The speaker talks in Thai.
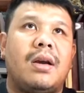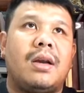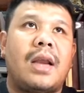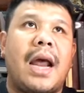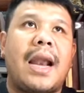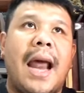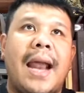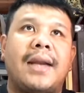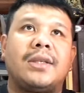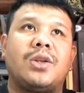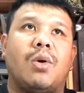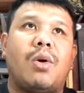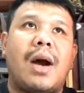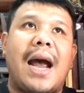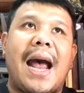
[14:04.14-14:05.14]
คือถ้าทันส
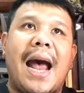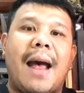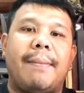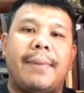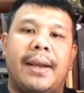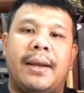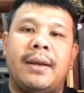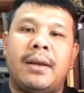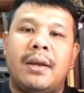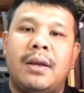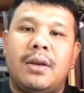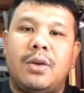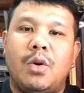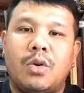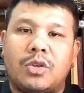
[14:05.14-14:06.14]
งครามเนี่ย
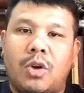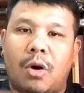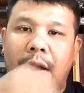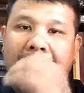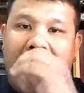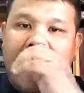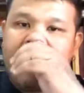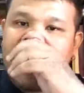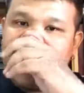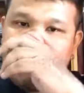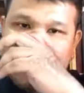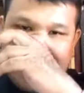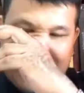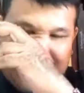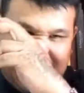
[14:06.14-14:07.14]
ยุคสงครามที่
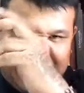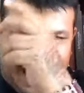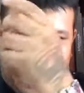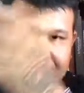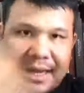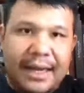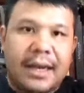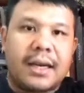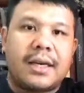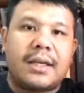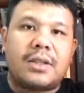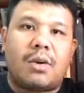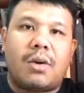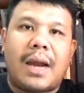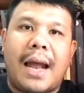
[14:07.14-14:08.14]
มันหนักๆนี่ก็คือ
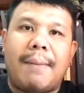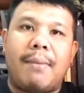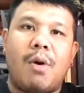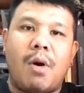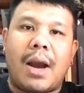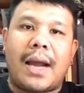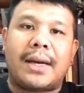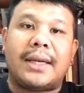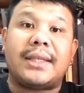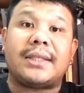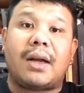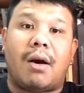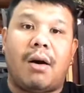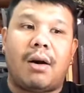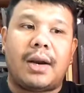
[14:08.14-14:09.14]
สงครามโลกครั้งที่ส
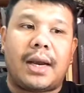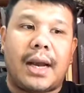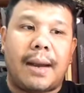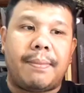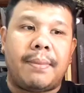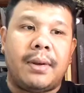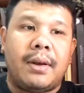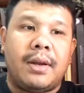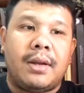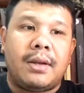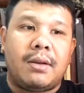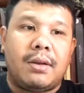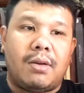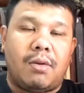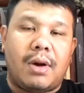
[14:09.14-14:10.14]
องนะครับ
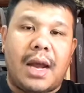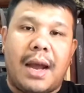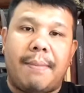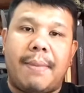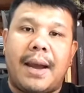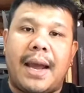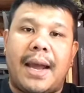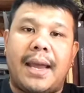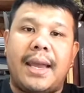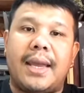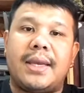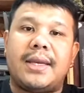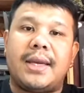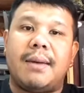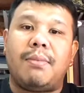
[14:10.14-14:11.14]
สงครามมหาเอ
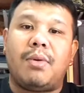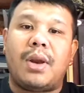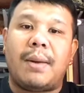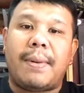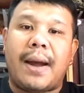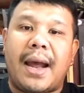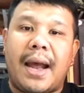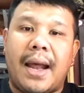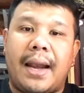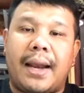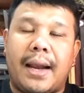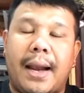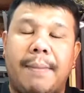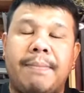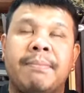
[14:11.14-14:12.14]
เชียบูรพานะ
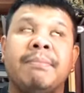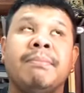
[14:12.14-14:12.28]
ครับ